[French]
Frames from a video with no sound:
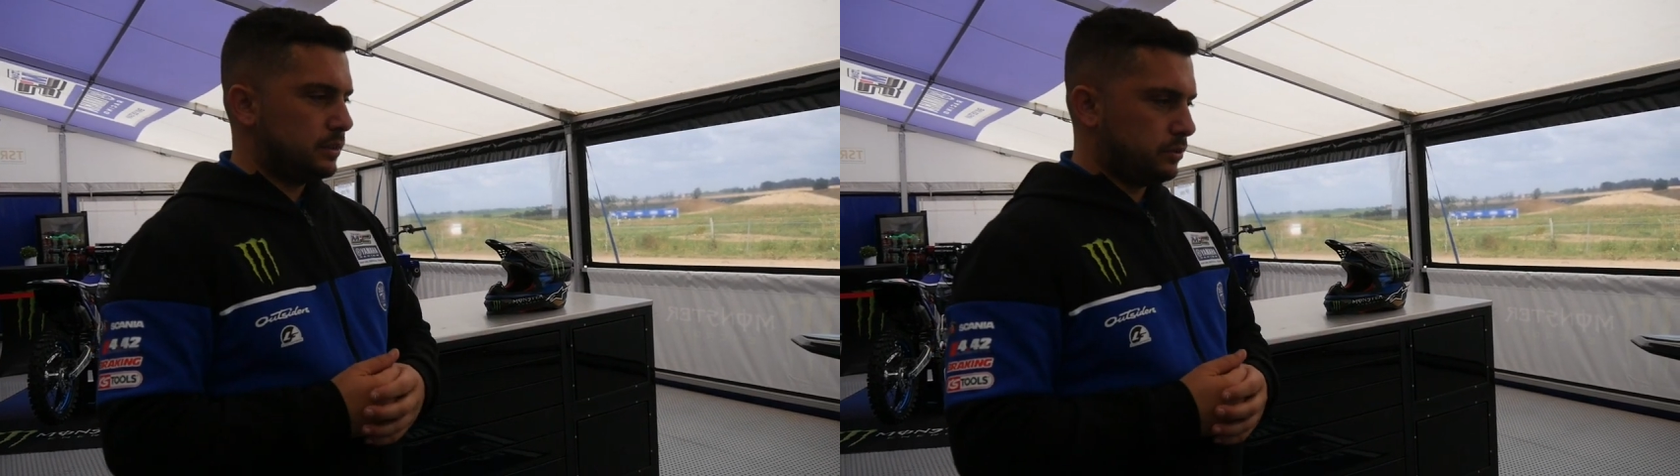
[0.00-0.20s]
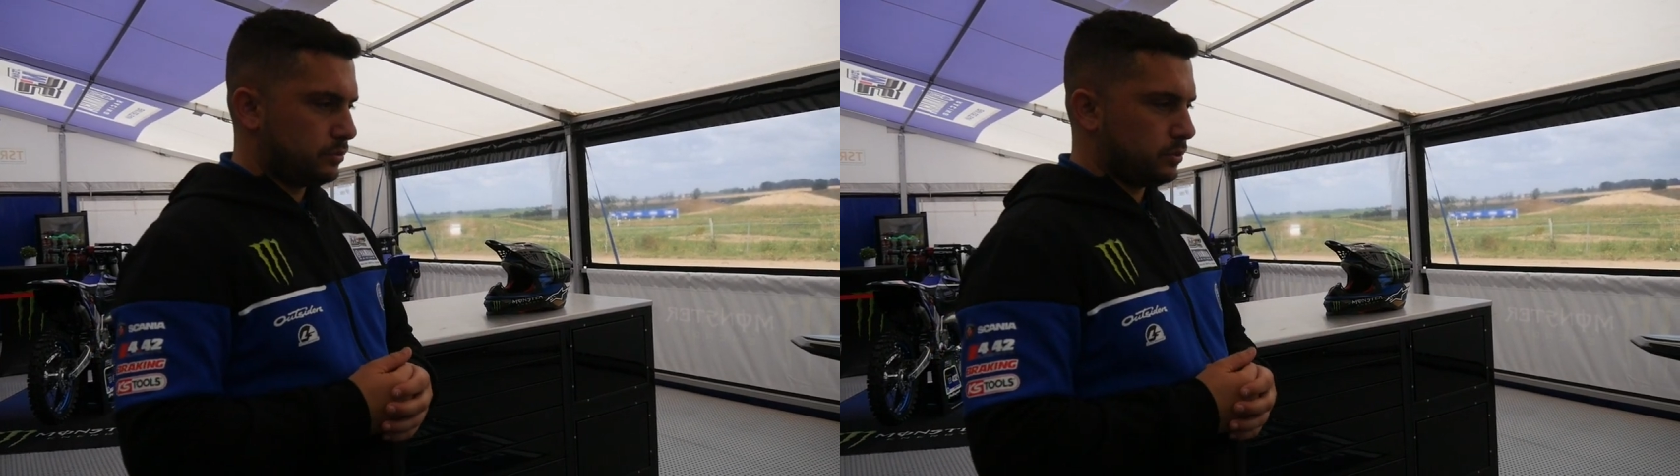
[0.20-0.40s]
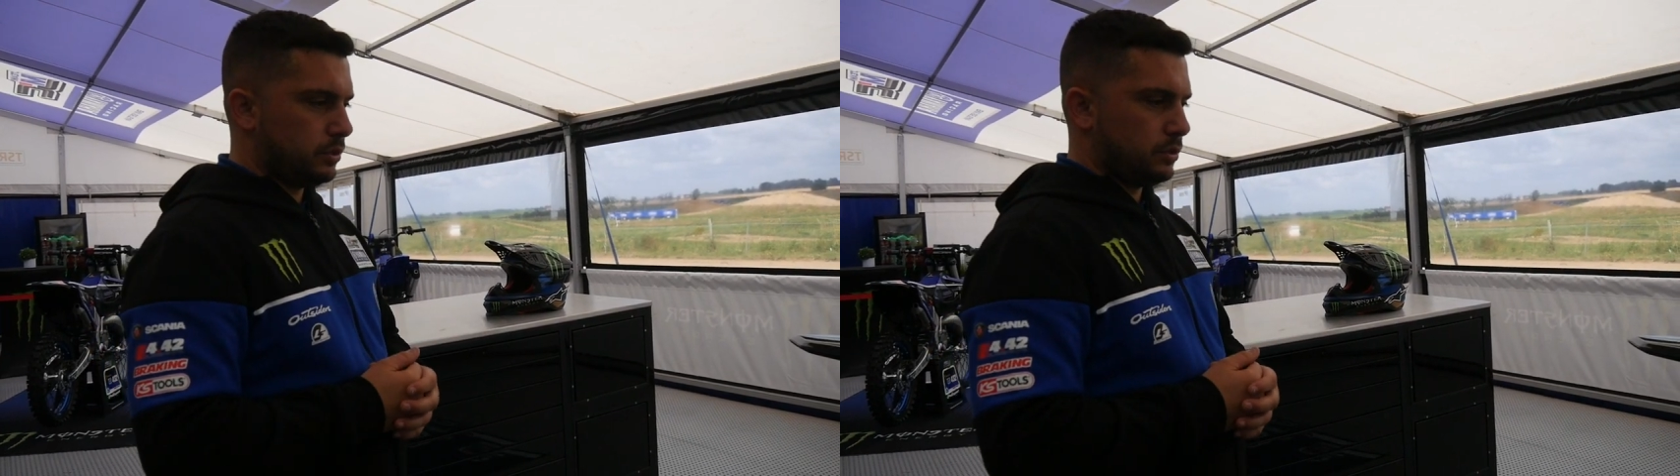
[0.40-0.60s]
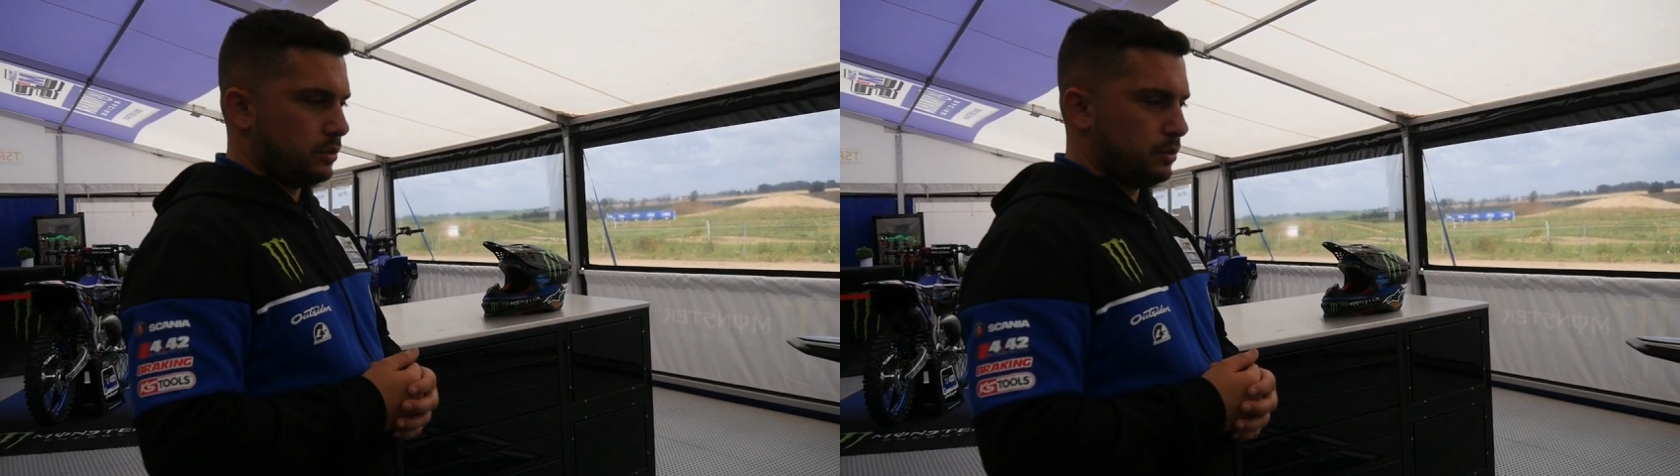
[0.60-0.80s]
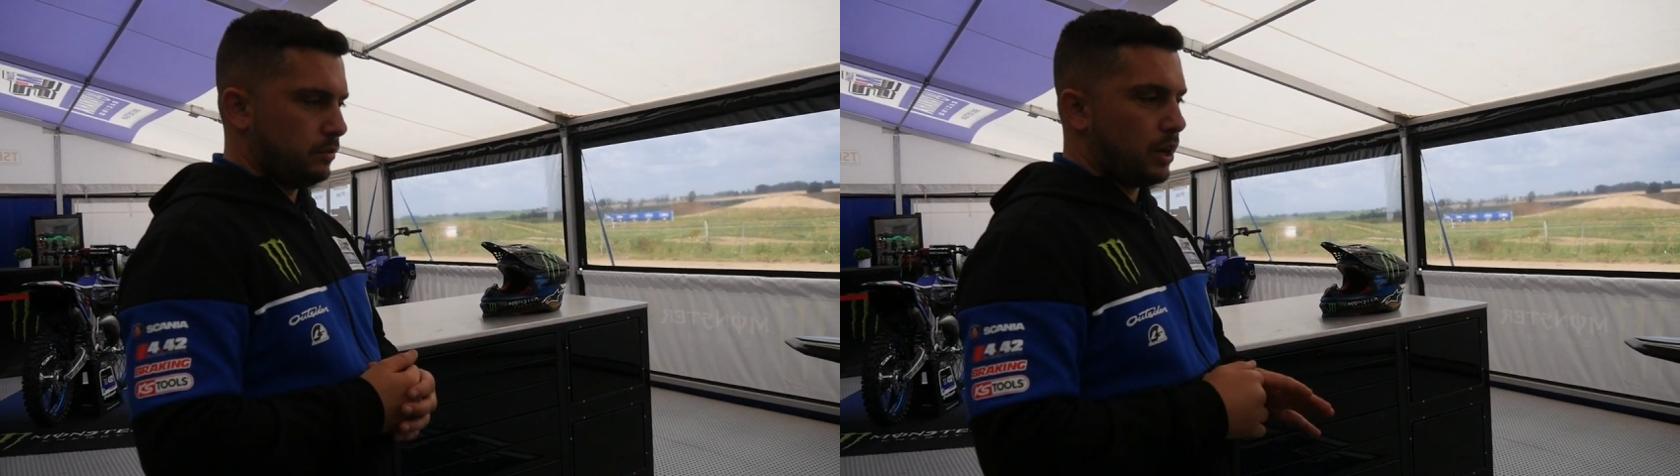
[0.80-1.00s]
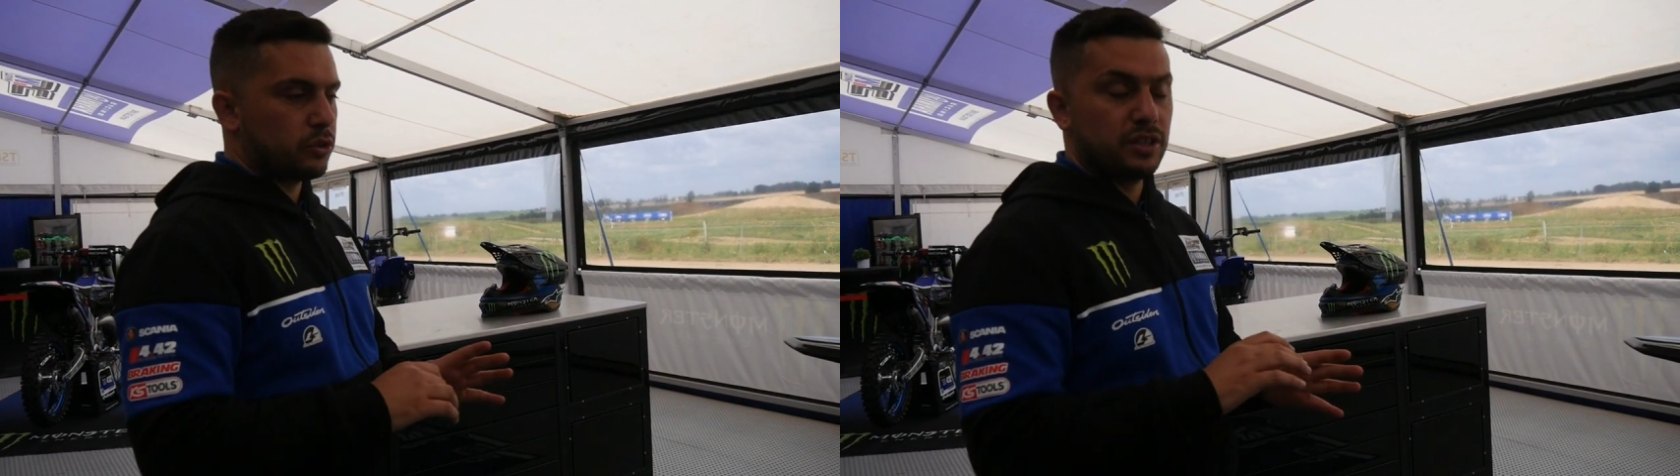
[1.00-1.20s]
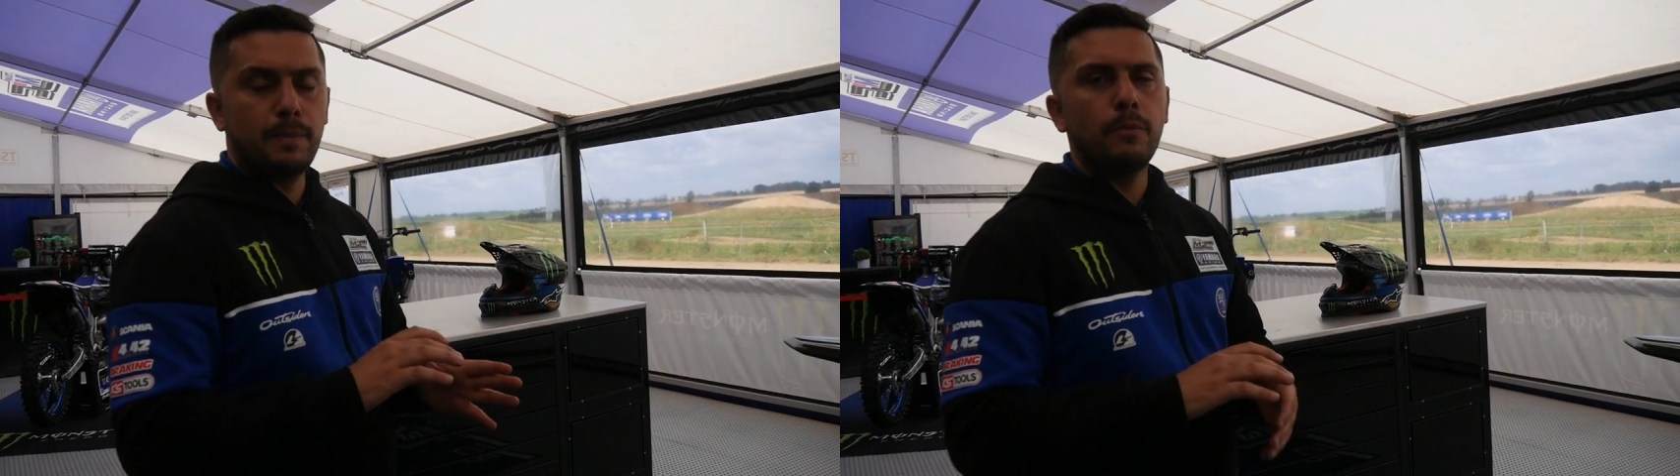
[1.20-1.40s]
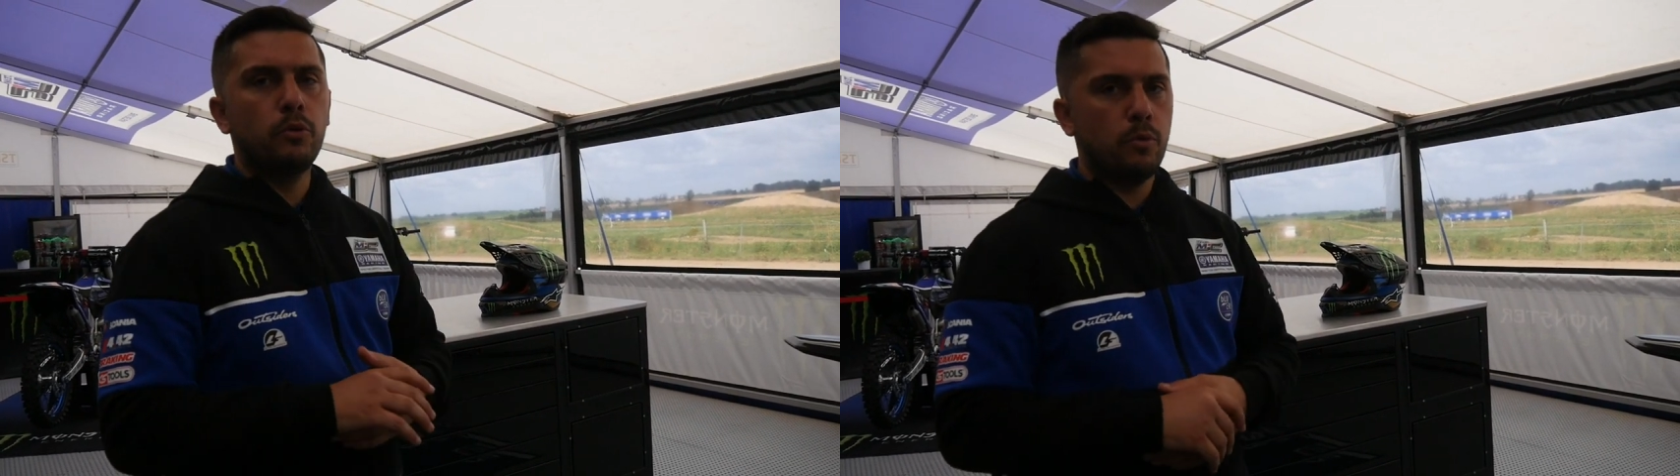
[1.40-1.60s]
Donc euh, voilà, j'en sais
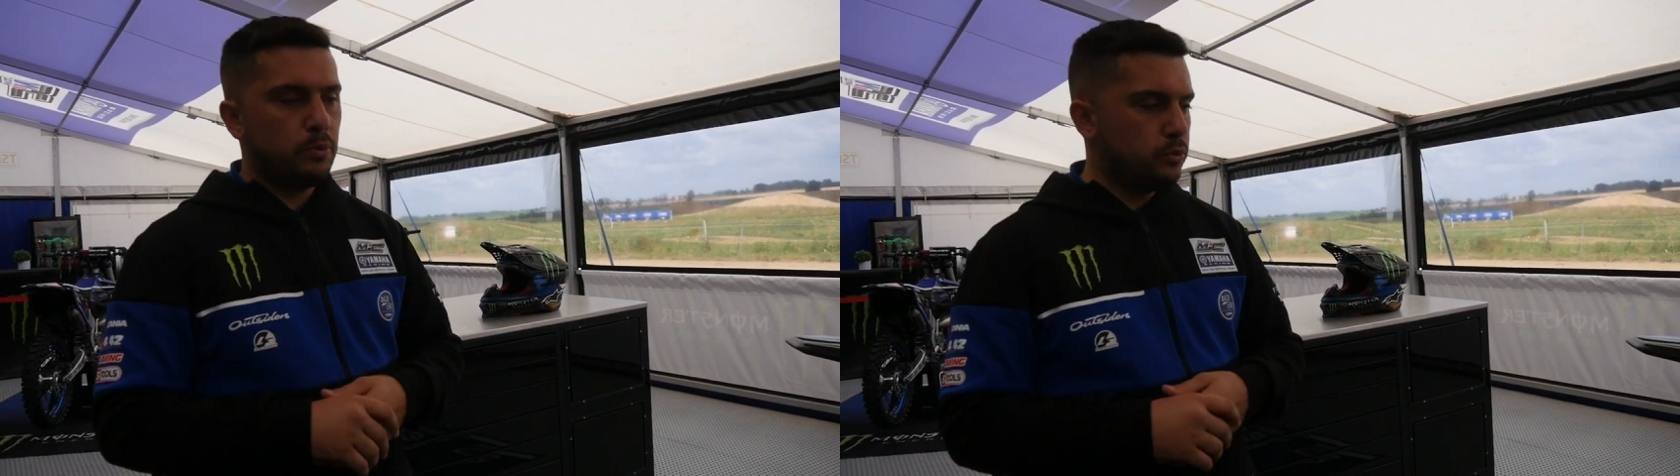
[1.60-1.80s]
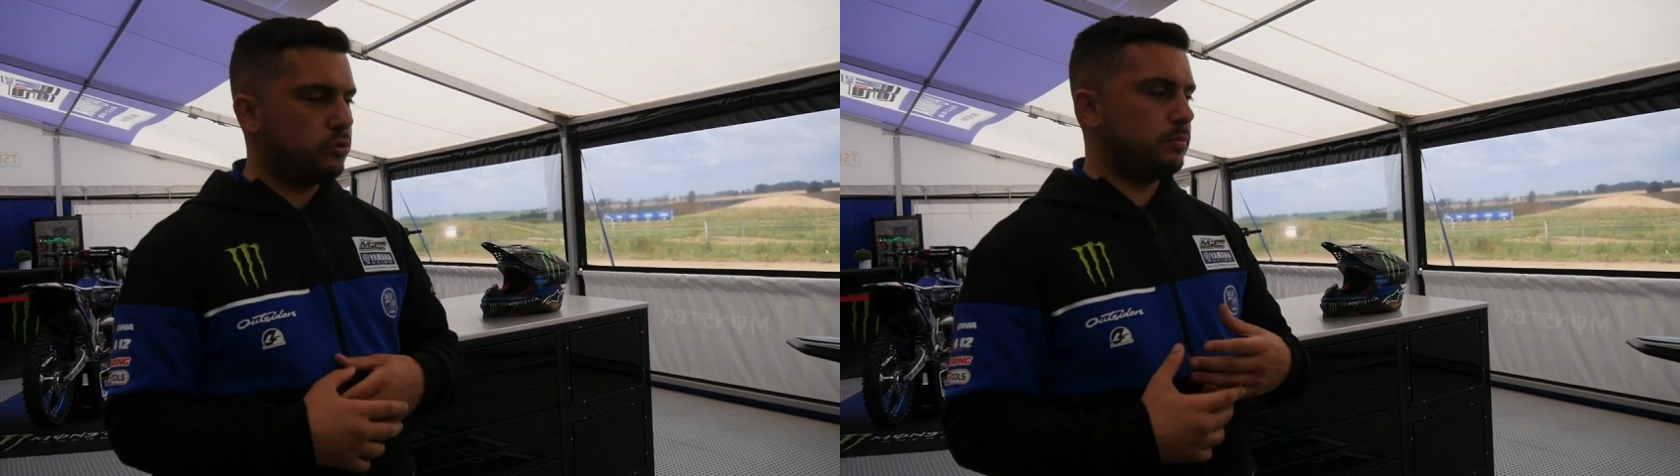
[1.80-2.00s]
pas beaucoup plus,